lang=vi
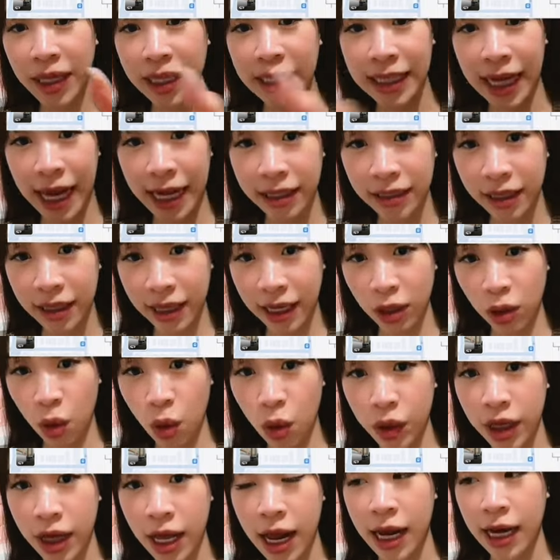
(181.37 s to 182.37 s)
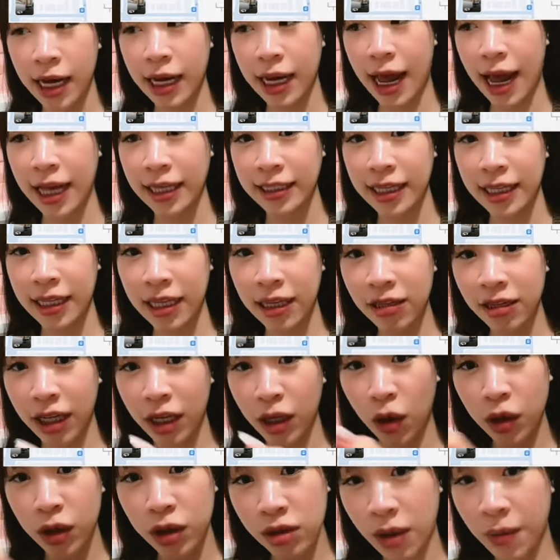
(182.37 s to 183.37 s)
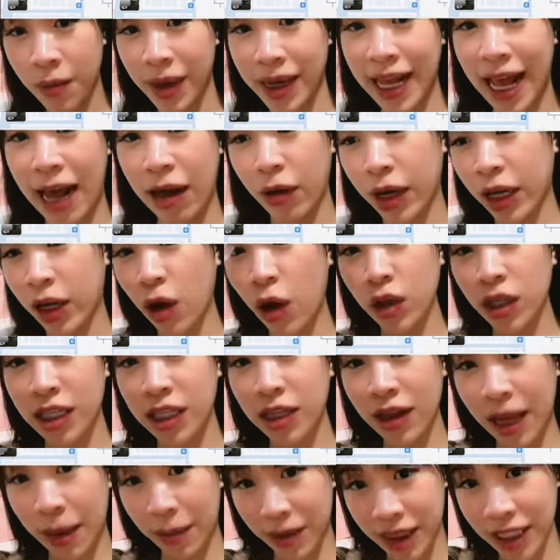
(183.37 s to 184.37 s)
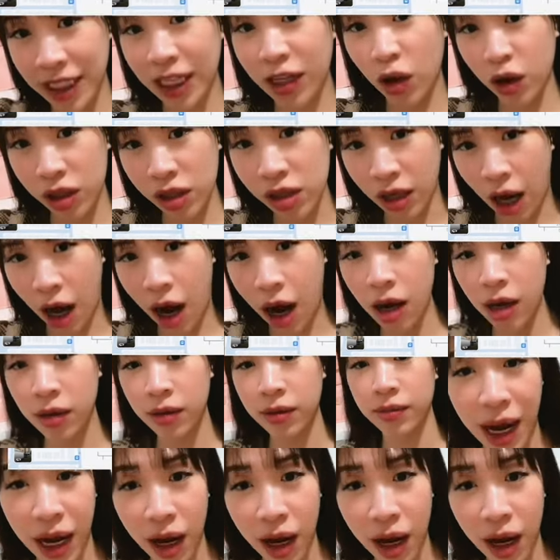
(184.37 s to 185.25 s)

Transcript: trái như thế này thôi là sẽ đến được cái con đường mà nhà của cái con ấy làm ở trên cái con đường đó